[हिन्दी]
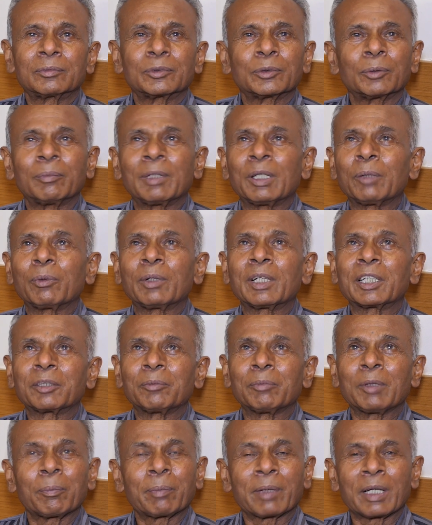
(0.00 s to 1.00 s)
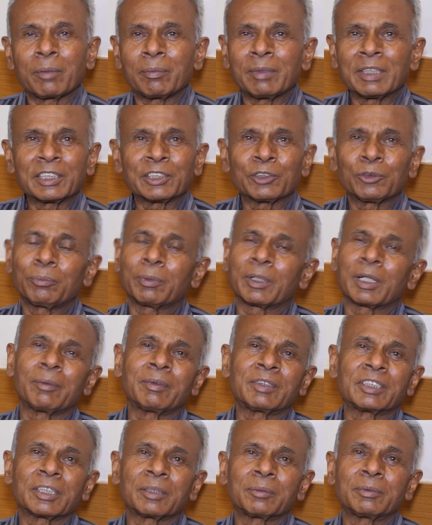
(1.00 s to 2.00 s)
तो मैं बोला कि मैं प्राइवेट से हूँ
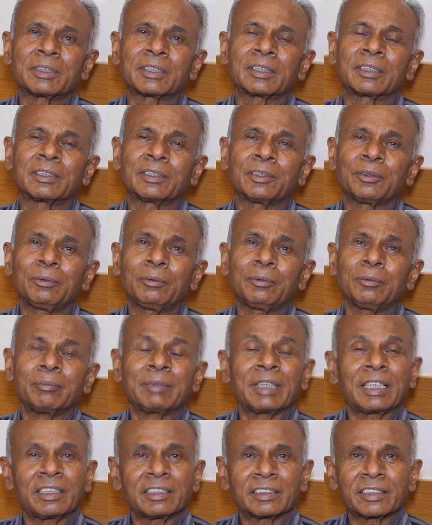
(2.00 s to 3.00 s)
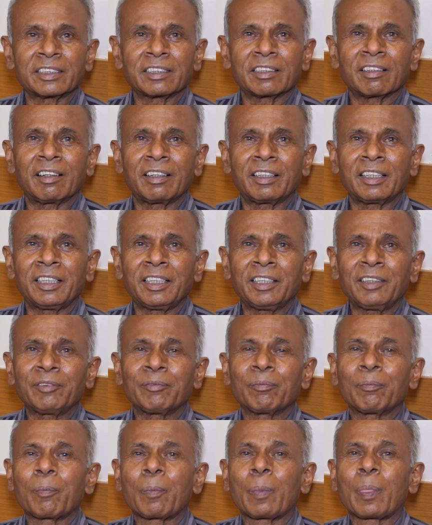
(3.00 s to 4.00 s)
प्राइवेट सर्विस करता हूँ मेरे एस कार्ड है
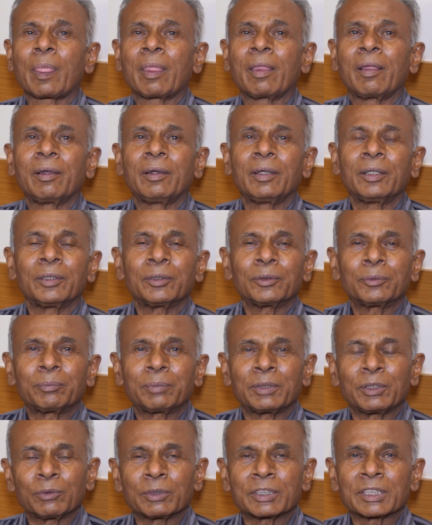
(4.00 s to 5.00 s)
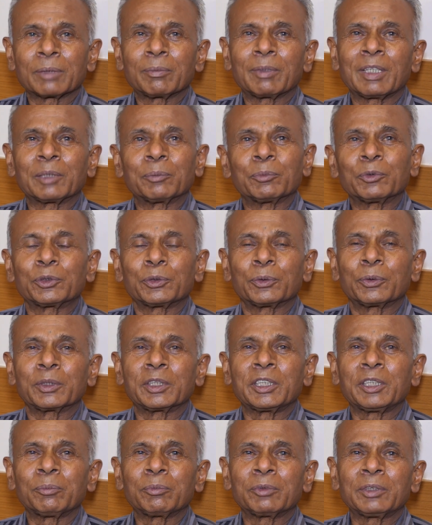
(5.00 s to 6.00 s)
फिर उसके बाद में वो छोड़
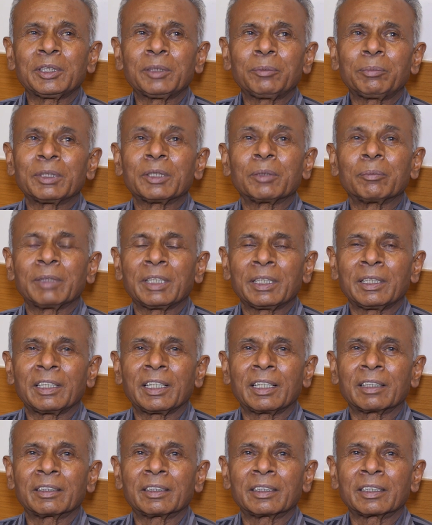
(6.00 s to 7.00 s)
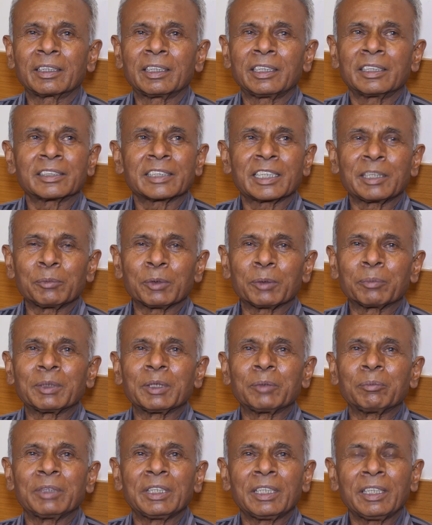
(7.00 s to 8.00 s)
दिए मुझे फिर मैंने आकर के एस में
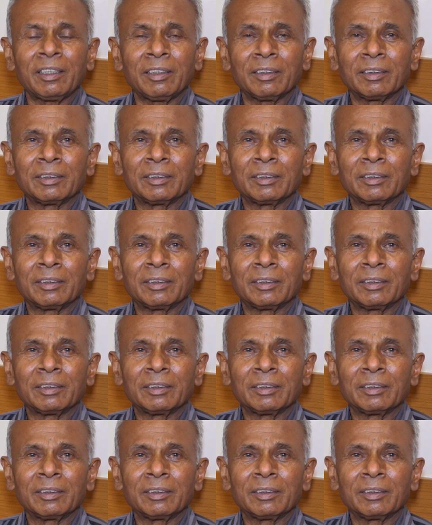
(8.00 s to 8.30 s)
अपने मिले